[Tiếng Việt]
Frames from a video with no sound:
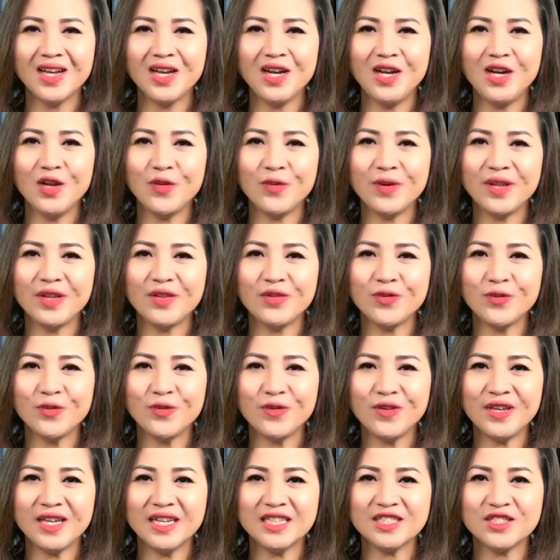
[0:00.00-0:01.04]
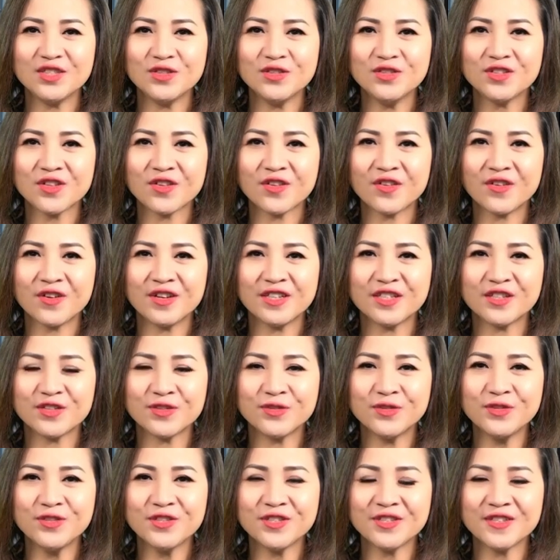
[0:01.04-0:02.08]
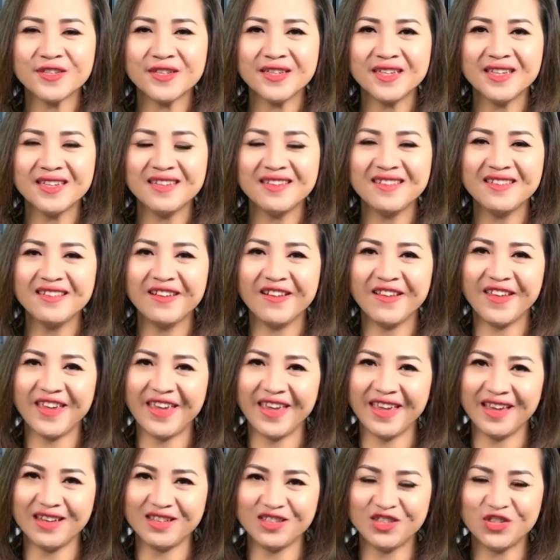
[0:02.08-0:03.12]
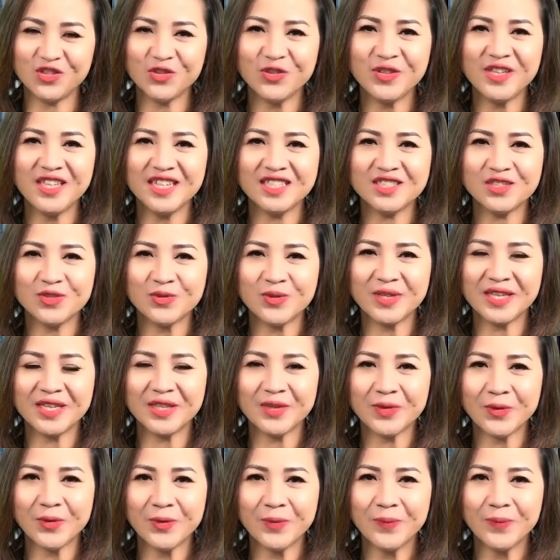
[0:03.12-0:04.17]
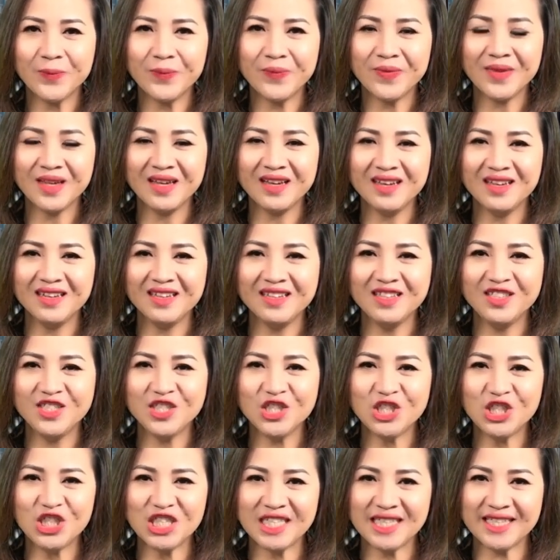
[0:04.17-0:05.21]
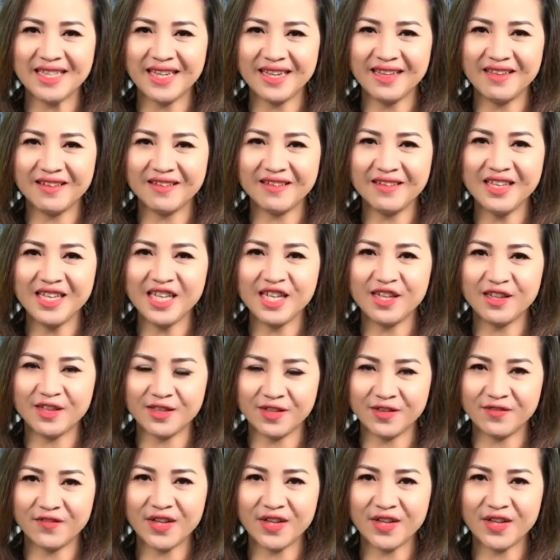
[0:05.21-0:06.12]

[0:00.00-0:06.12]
Laudetur Jesus Christus, ngợi khen Chúa Giêsu Kitô. Chương trình Thế giới nhìn từ